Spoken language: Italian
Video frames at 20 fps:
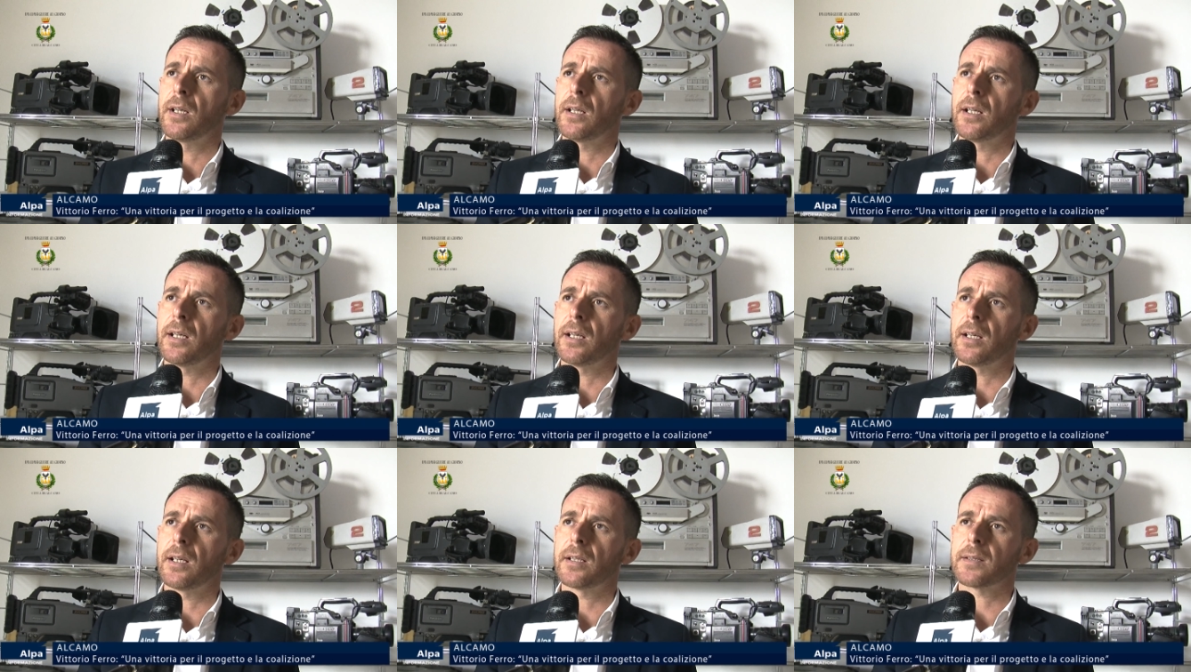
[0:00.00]

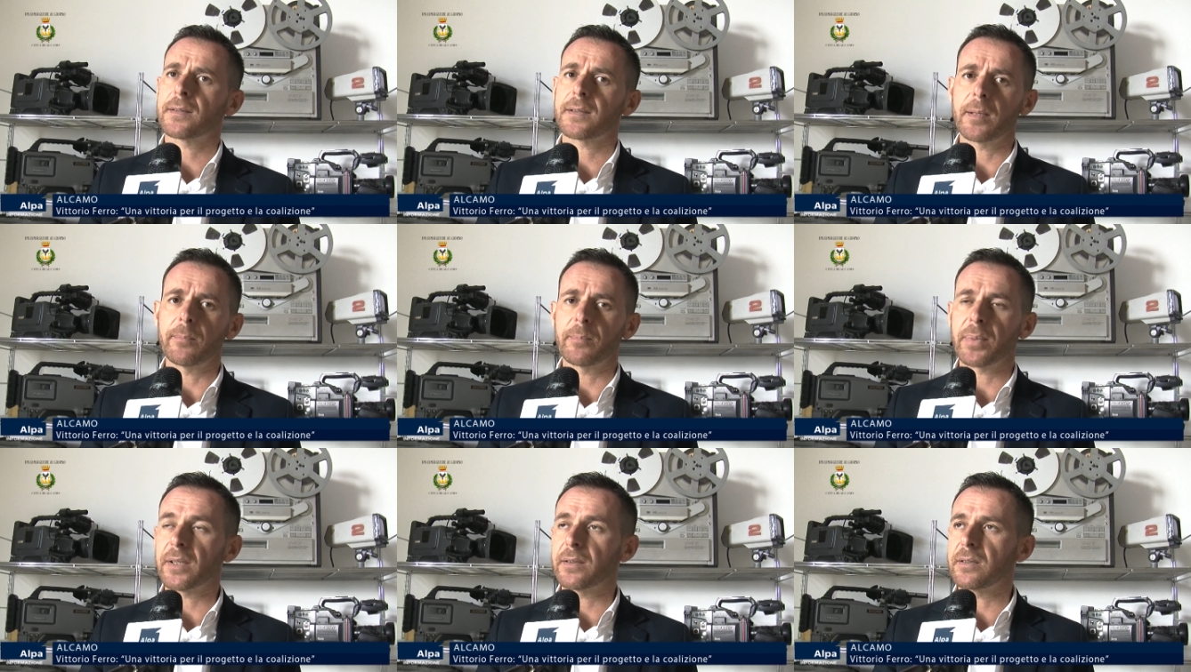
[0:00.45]
eh,
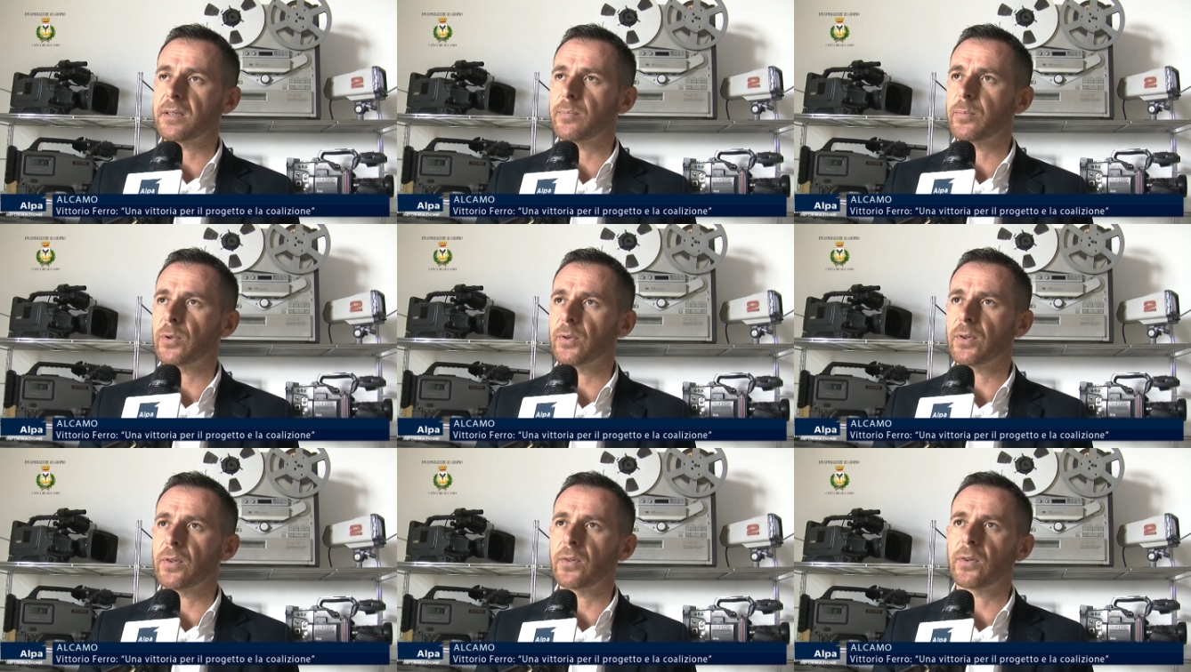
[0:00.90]
sempre a
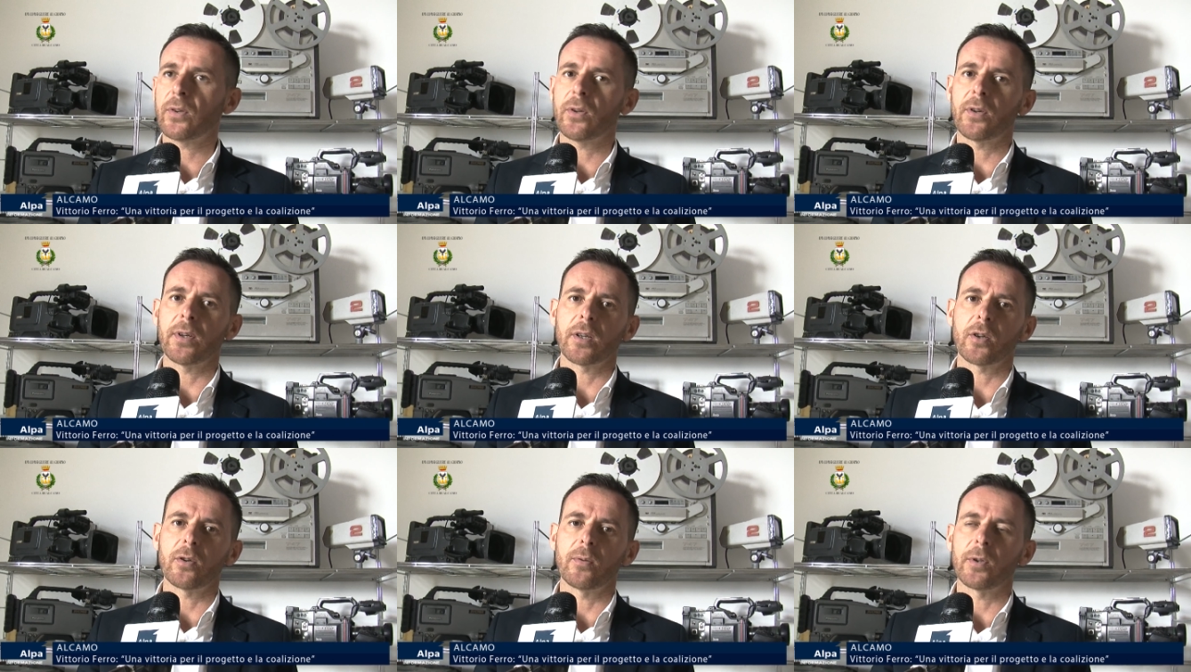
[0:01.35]

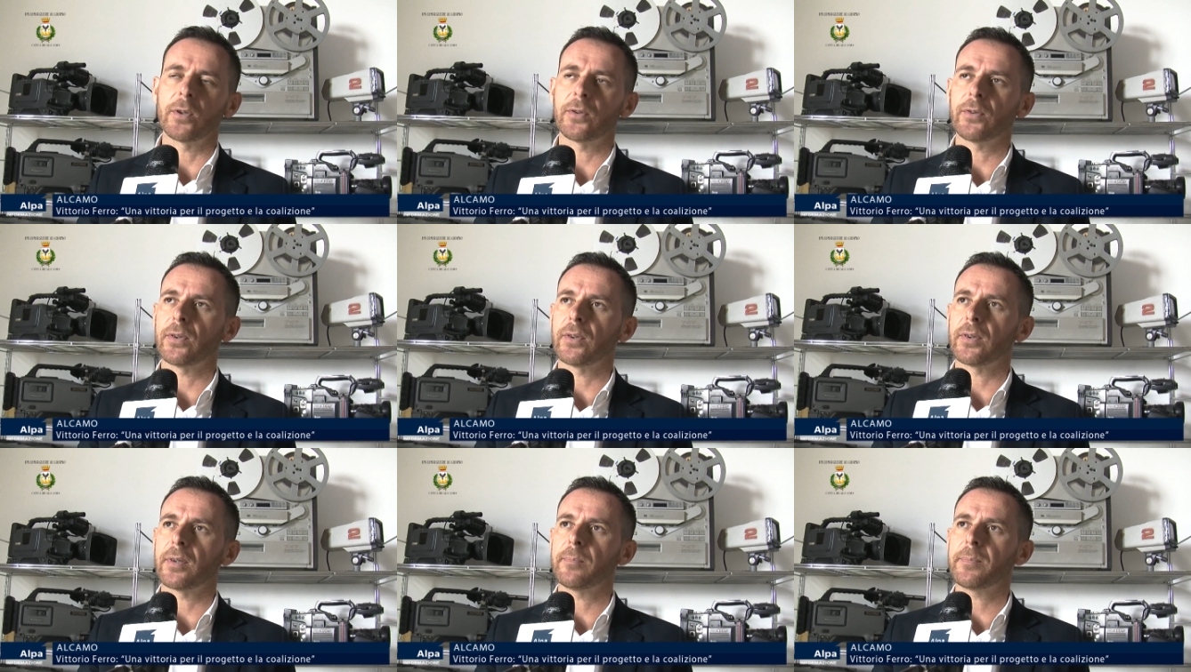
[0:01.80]
disposizione come lo
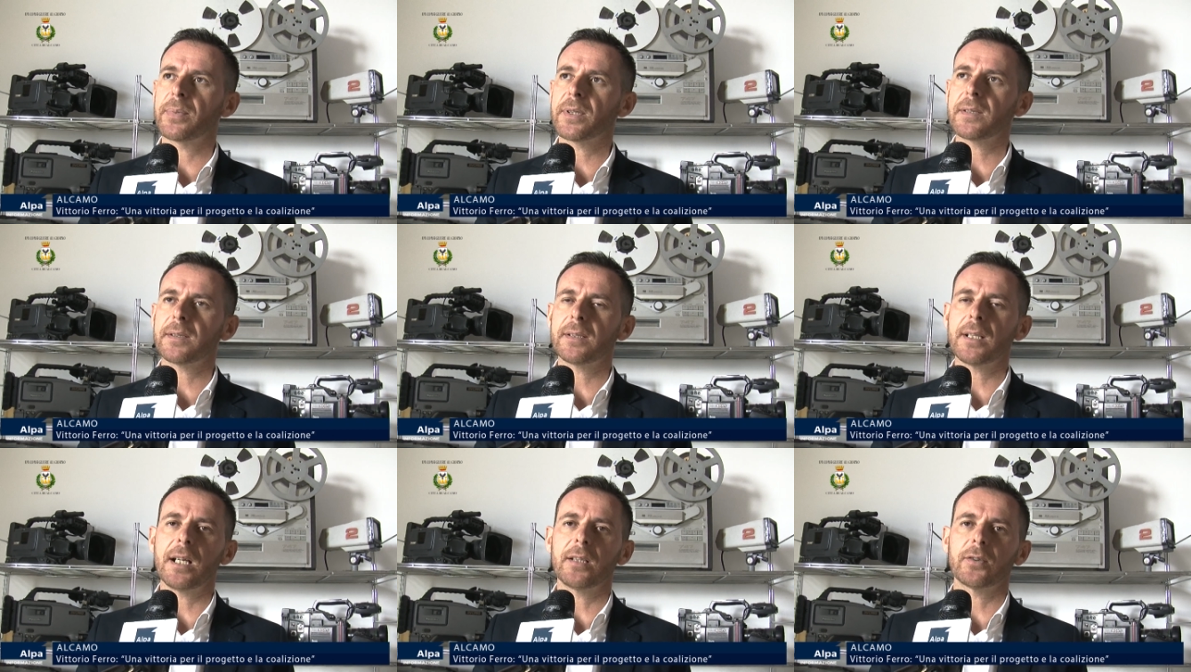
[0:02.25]
sono sempre
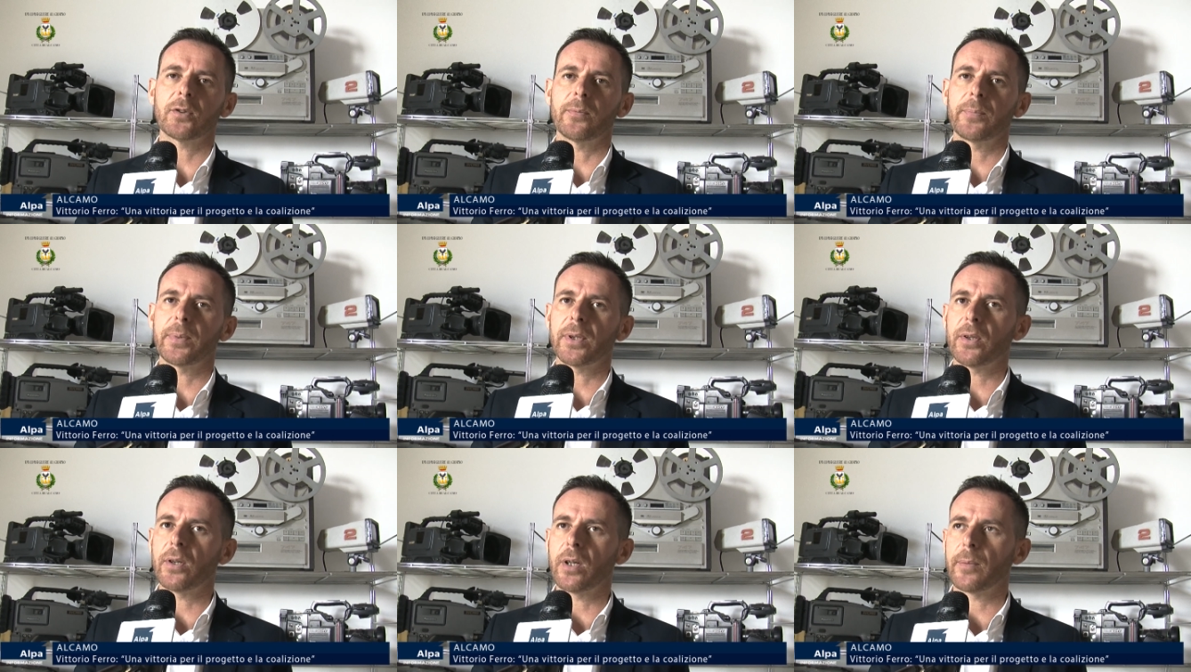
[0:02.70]
stato,
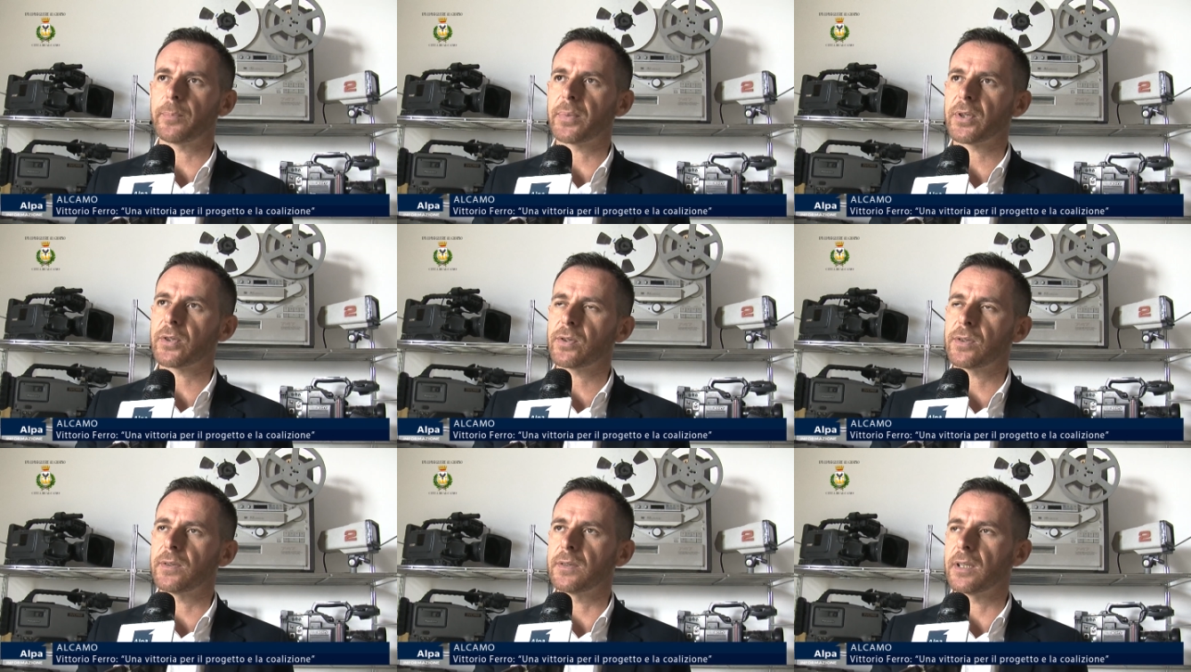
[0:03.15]
però a
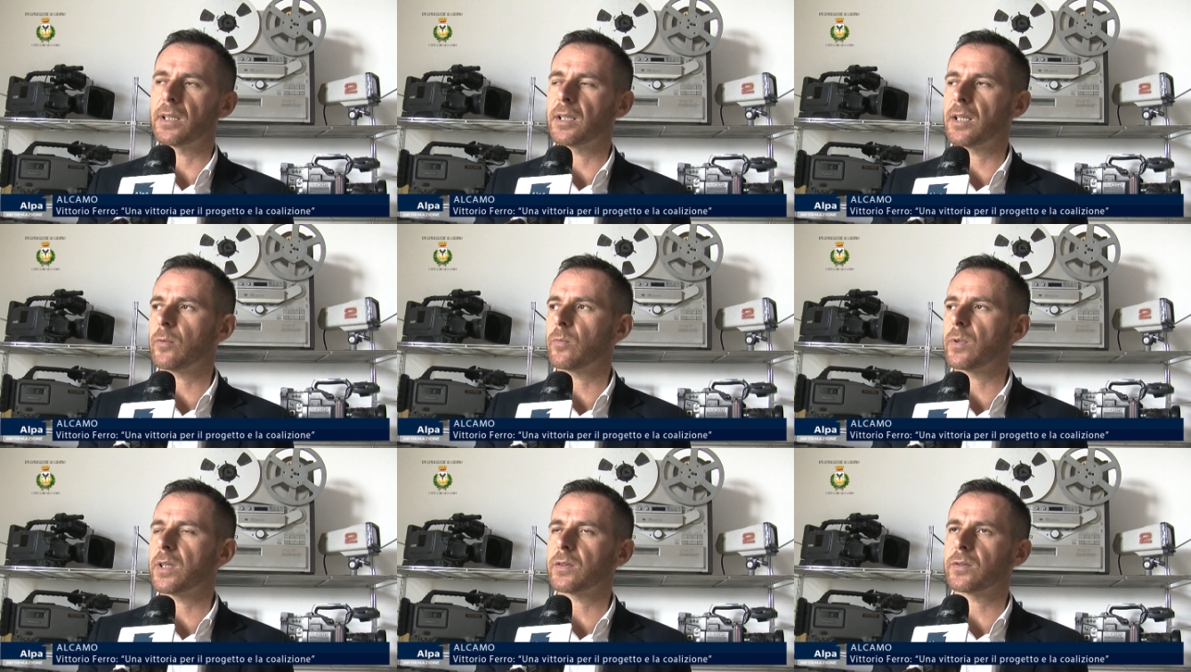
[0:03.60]
prescindere
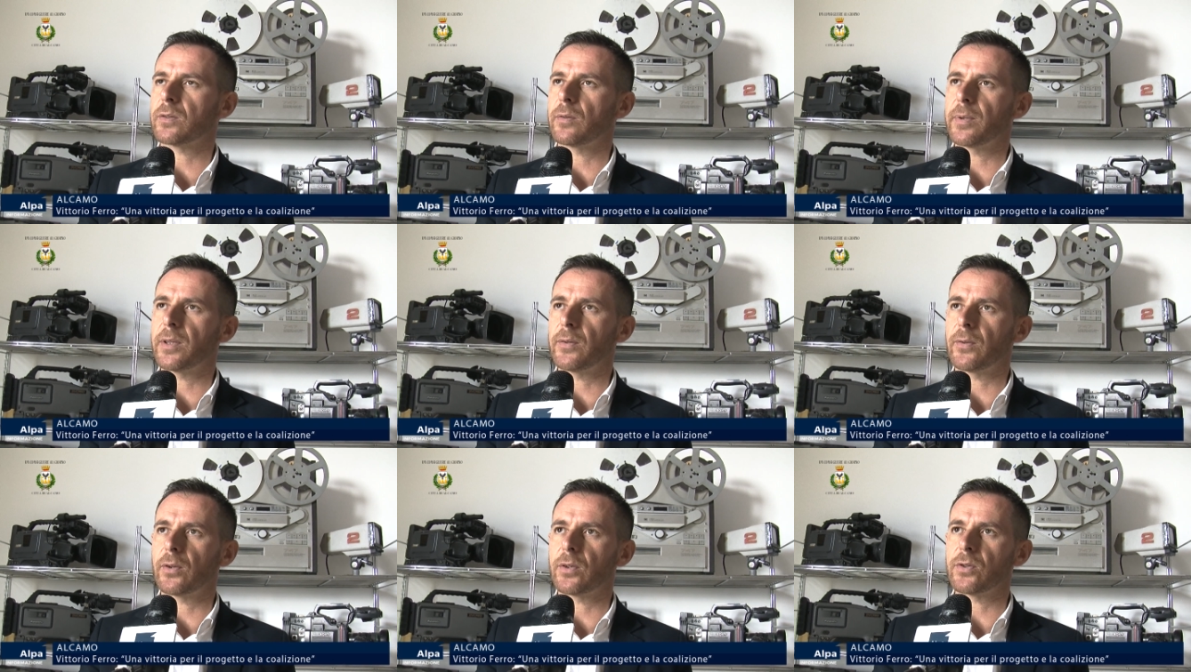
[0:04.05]
da questo
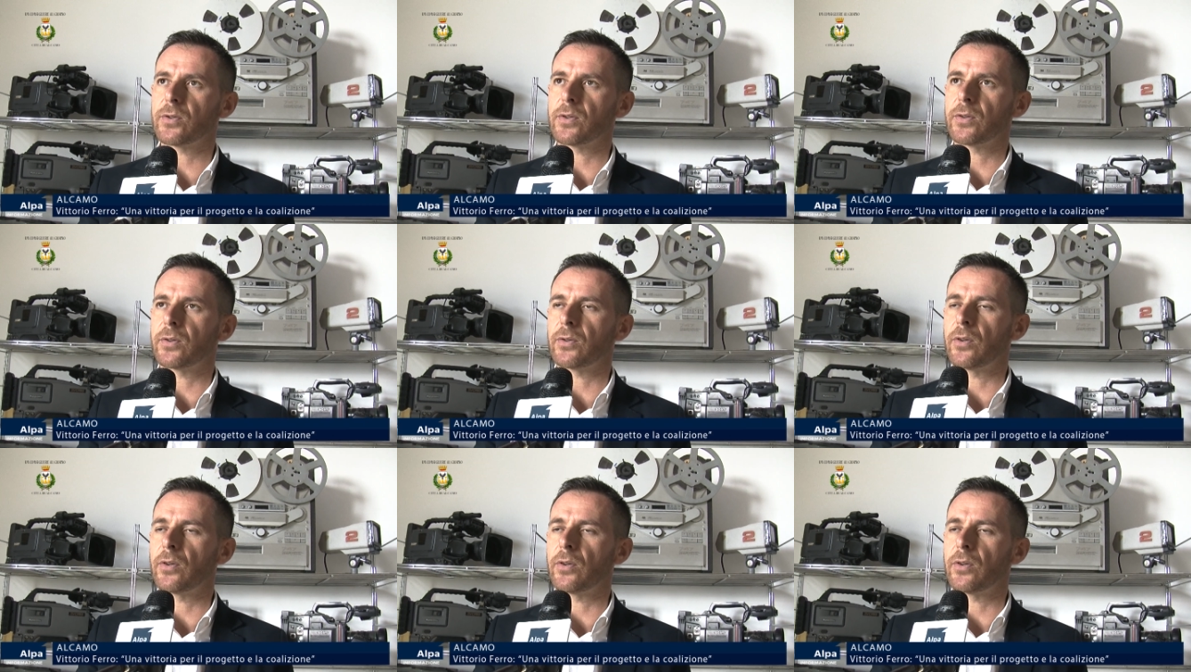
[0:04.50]
penso che